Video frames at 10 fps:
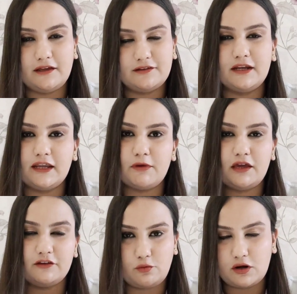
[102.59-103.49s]
इसीलिए मैं
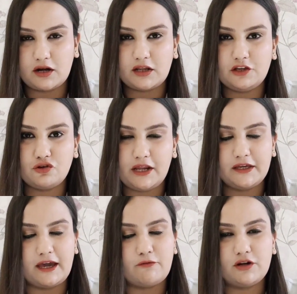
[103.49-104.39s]
इस प्रोडक्ट की जो
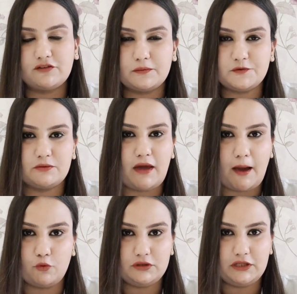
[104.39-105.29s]
लिंक है वो डिस्क्रिप्शन में
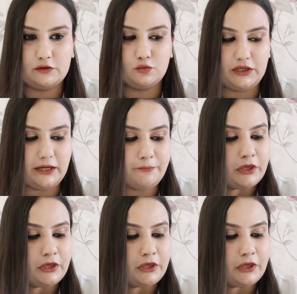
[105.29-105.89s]
आपको दे दूँगी